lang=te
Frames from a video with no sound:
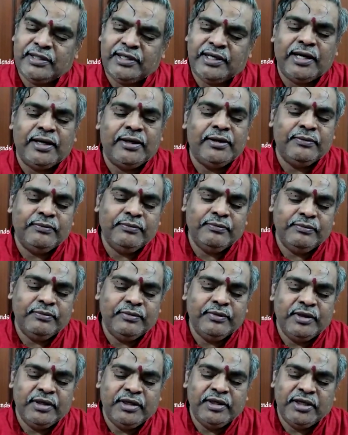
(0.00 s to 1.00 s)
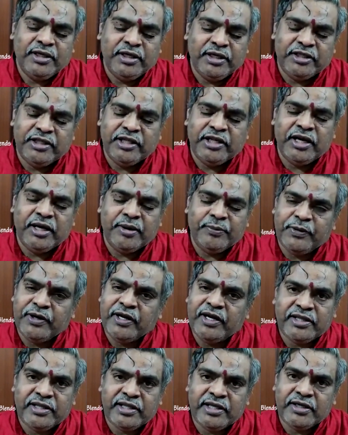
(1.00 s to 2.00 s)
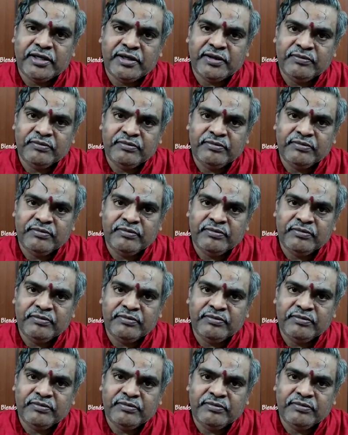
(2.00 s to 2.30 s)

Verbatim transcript: రా ఇది నా ప్రార్థన